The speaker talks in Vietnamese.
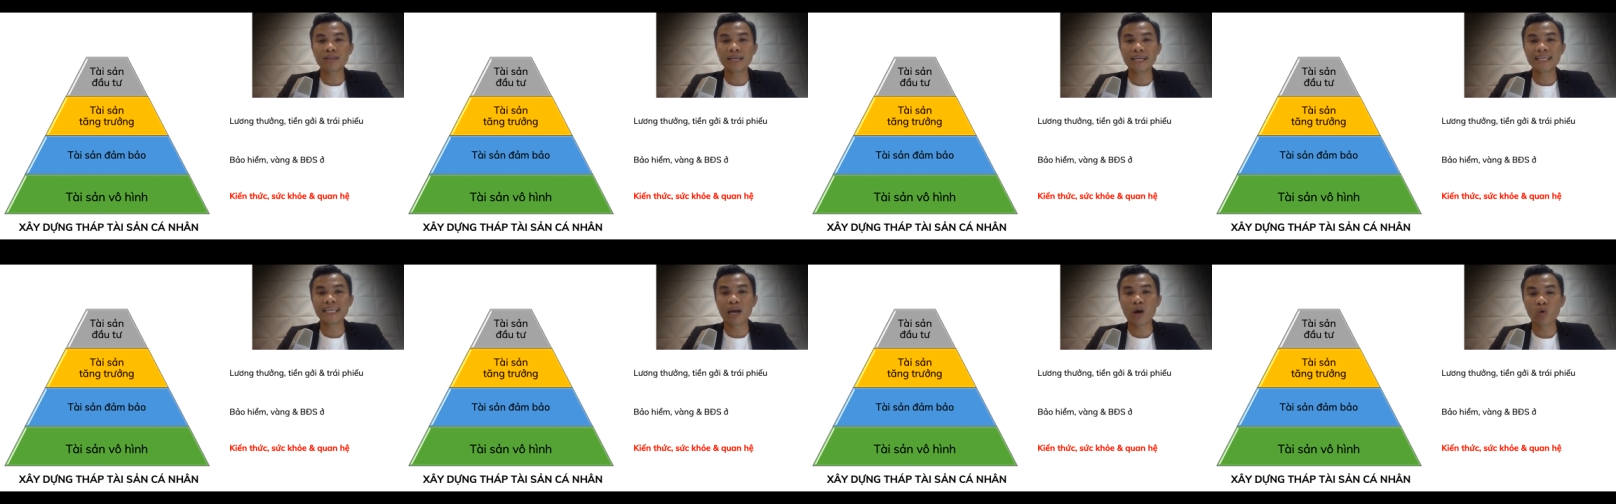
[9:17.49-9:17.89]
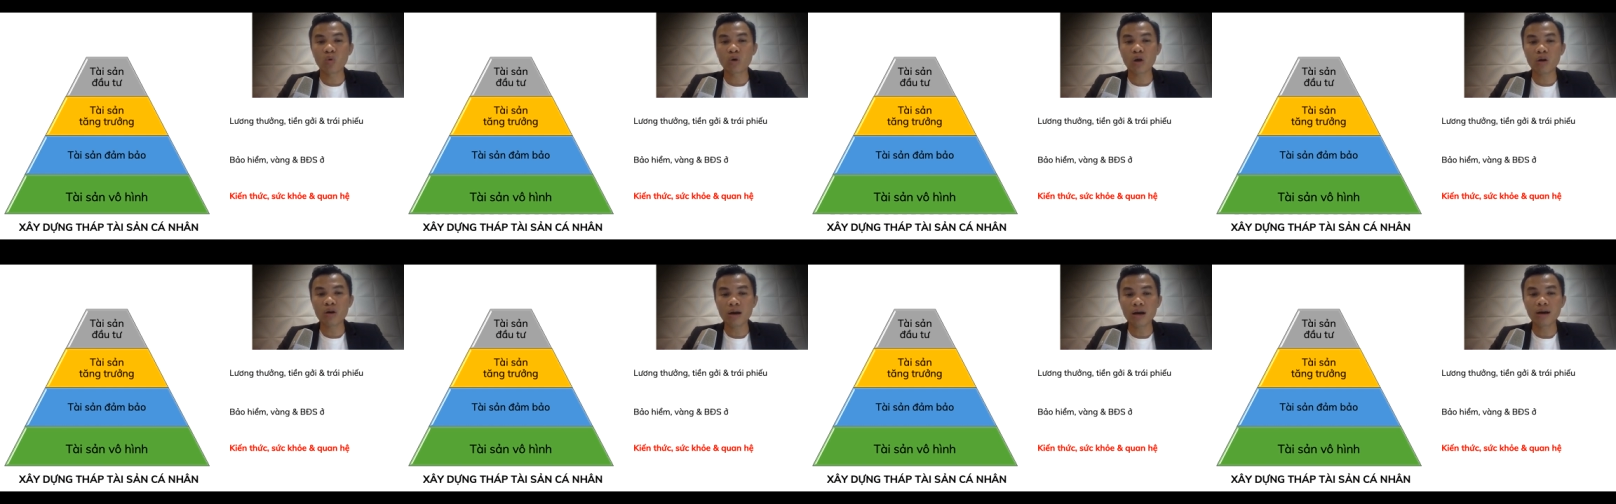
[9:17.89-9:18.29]
có thể
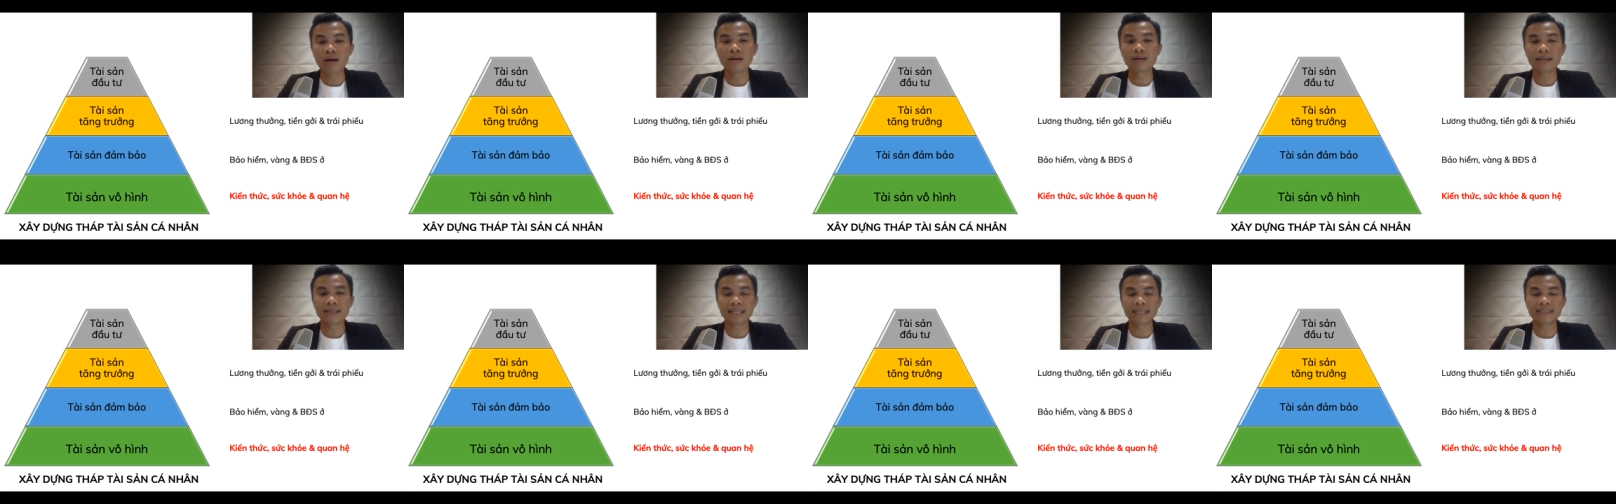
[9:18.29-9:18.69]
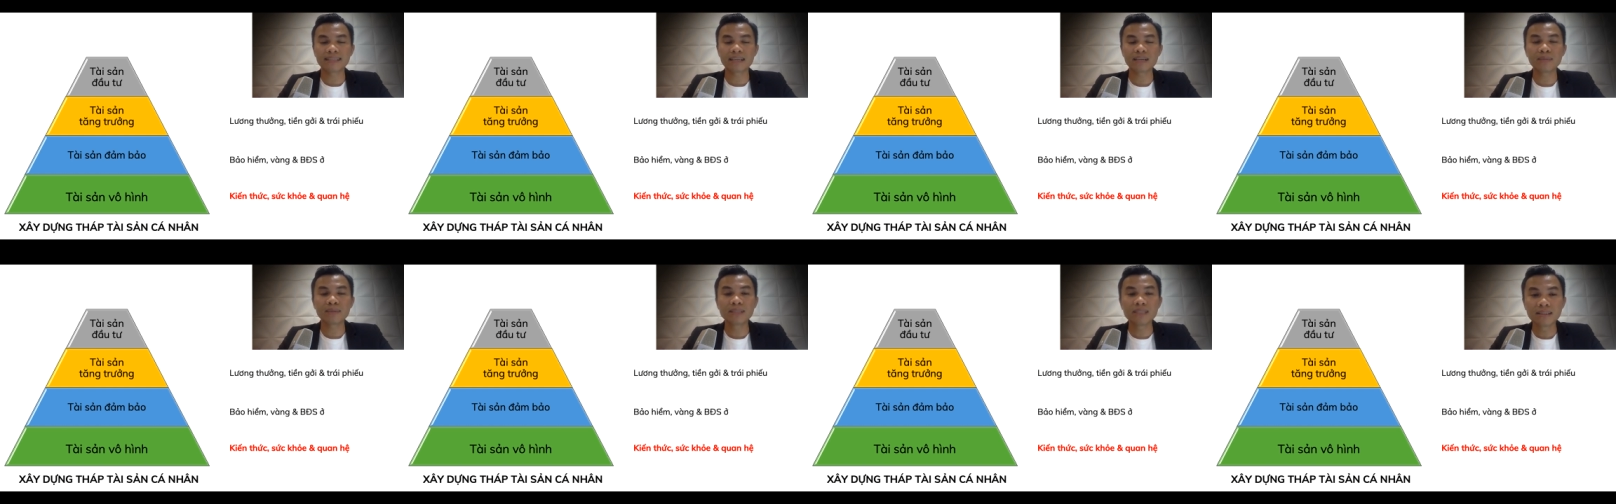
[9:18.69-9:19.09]
giàu có hơn là tài
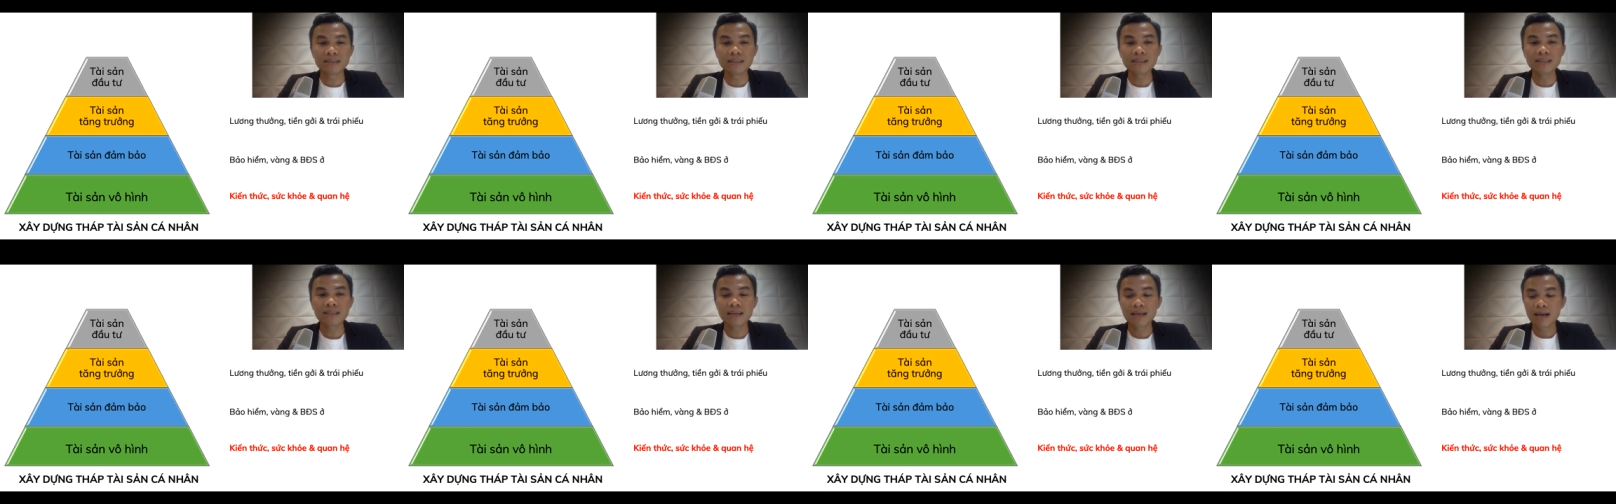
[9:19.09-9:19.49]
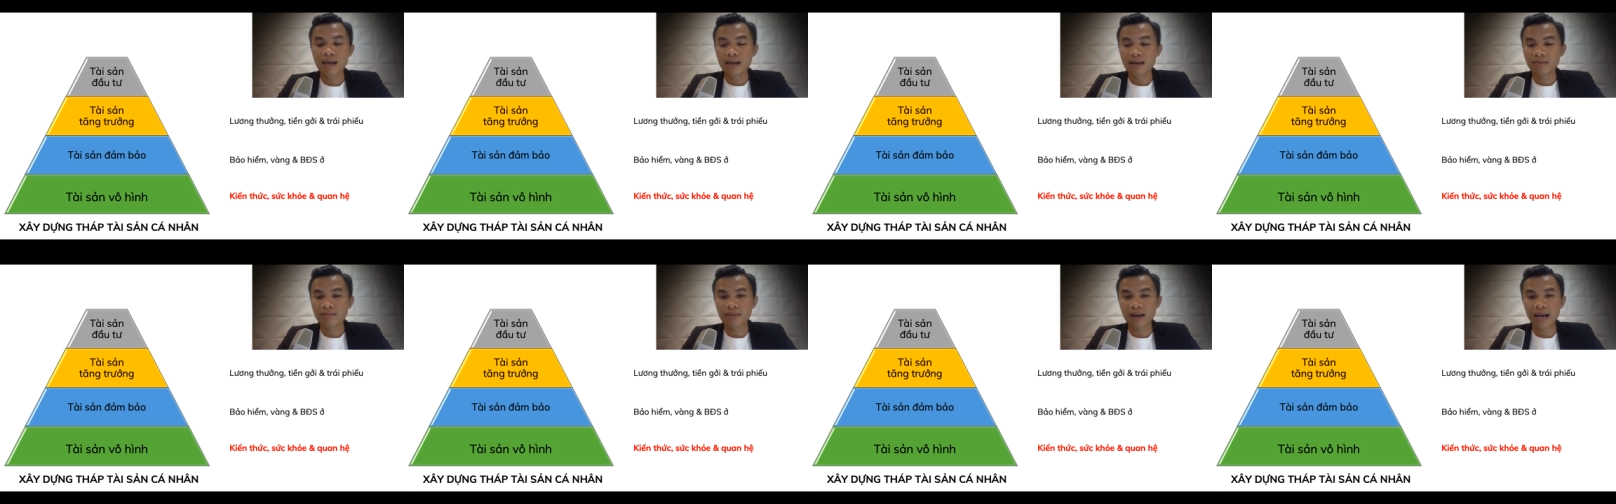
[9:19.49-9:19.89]
sản ở bên dưới
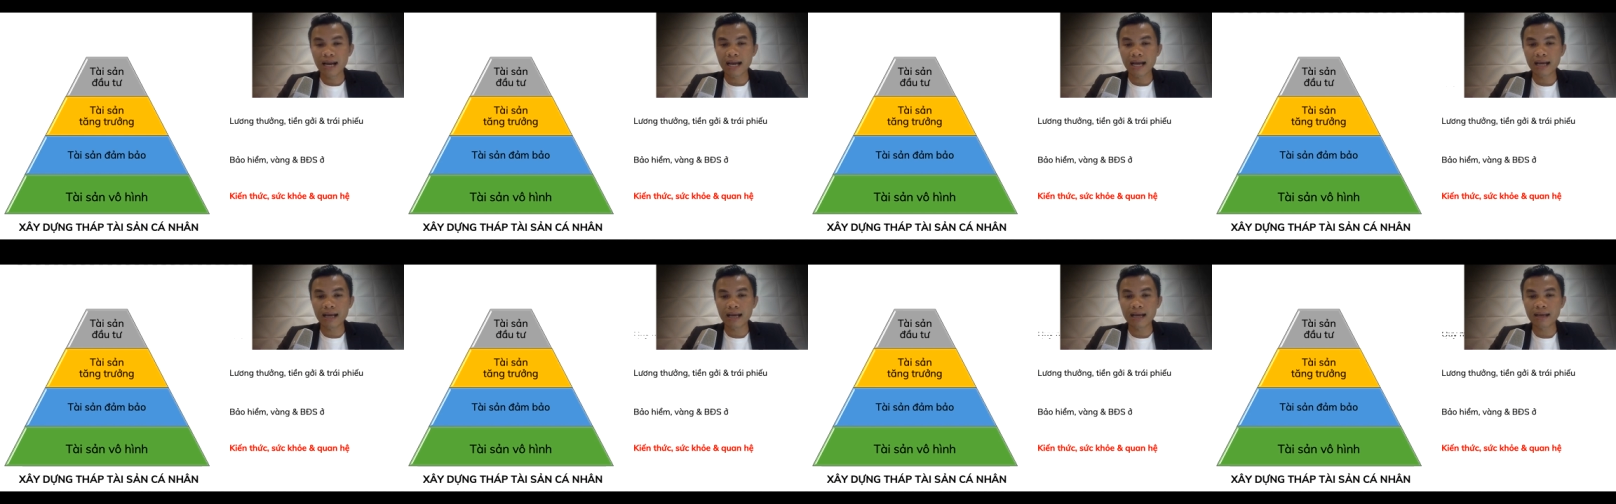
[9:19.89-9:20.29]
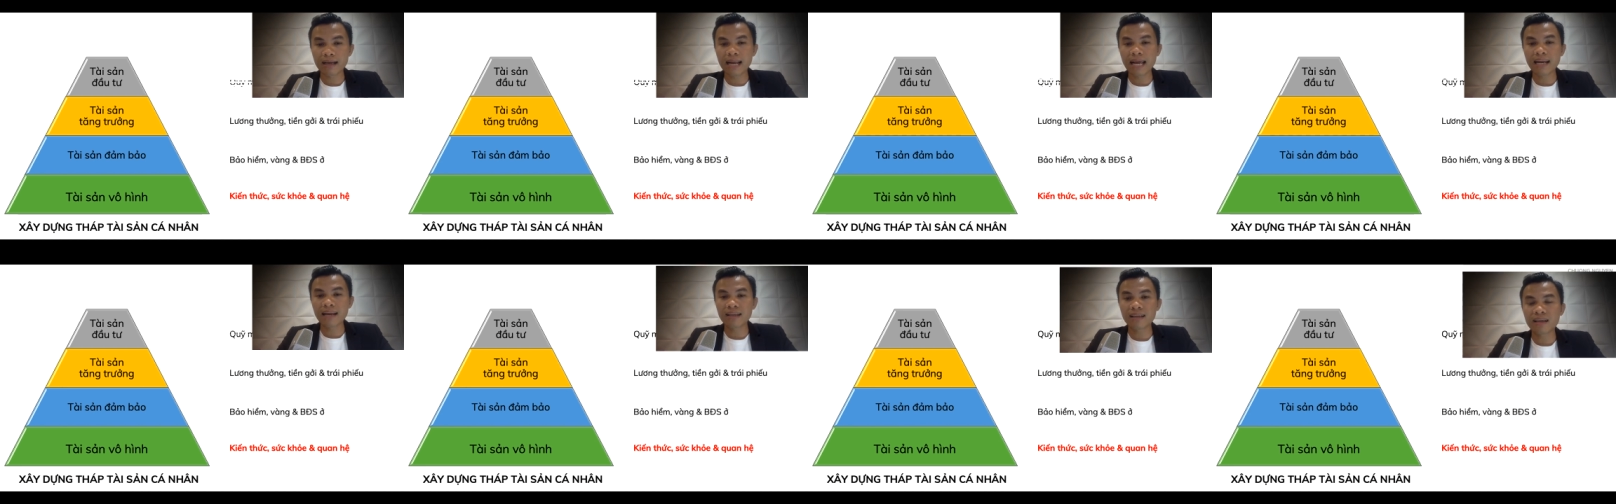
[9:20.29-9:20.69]
và
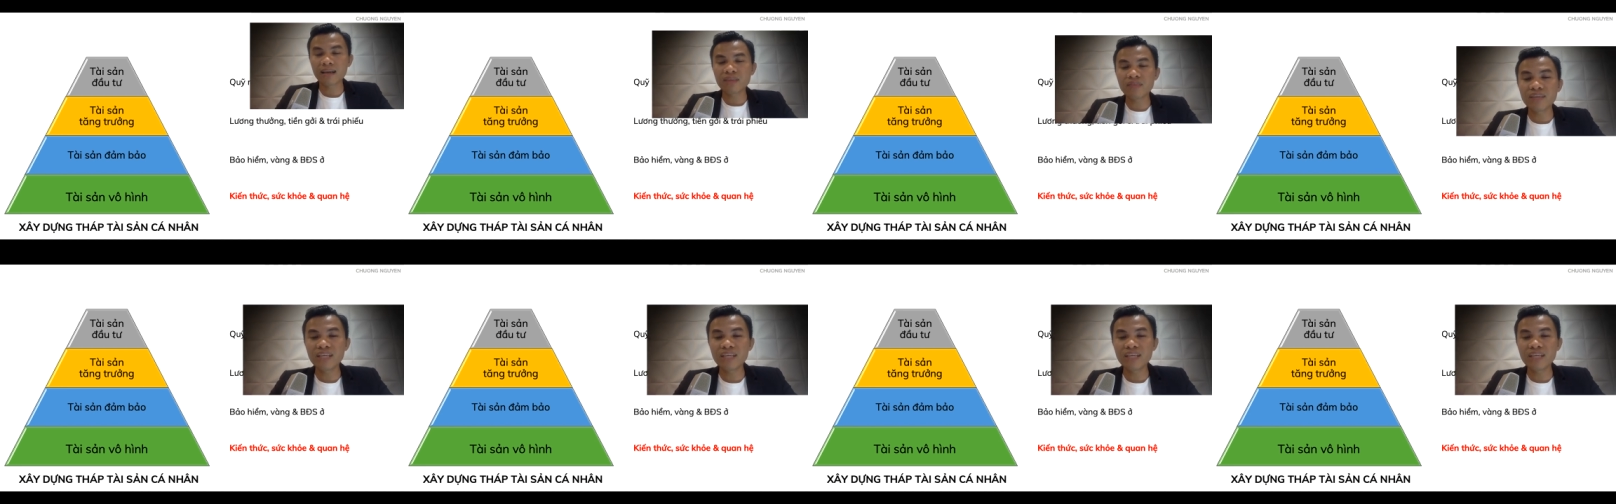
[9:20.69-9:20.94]
đây là những cái ví